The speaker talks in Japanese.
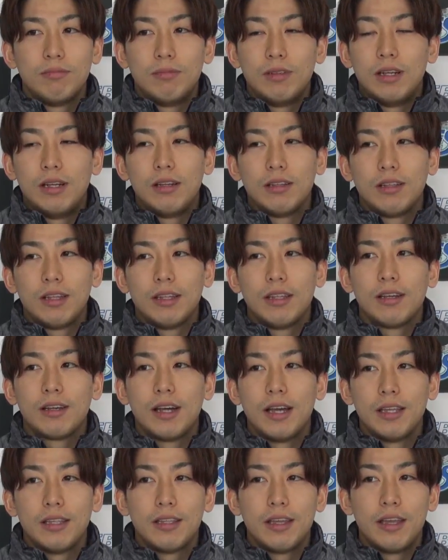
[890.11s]
まあ、
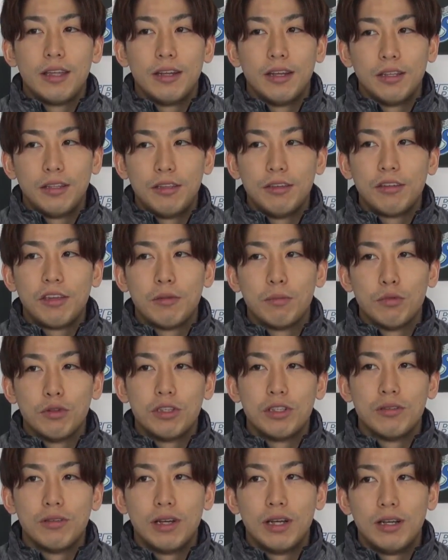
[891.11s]
戦いたいなという気持
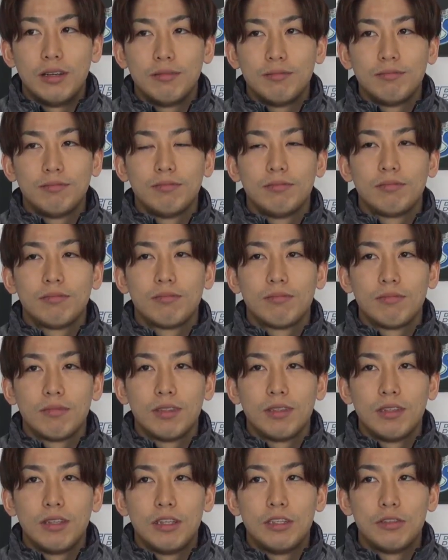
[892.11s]
ちは
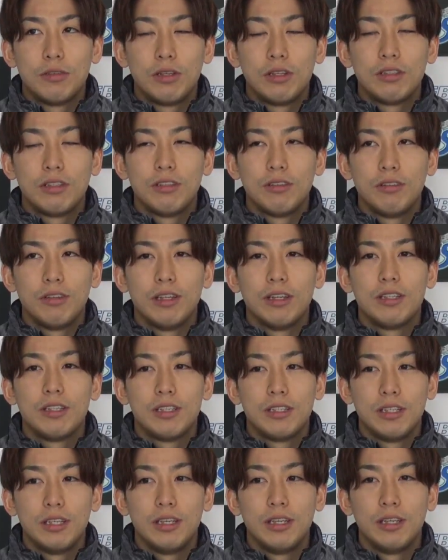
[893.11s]
非常に強いで
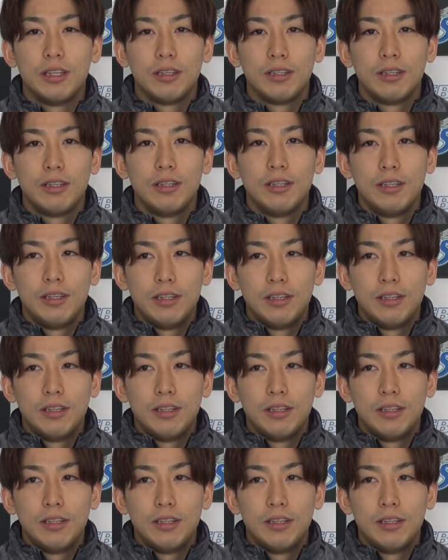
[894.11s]
すし、うん、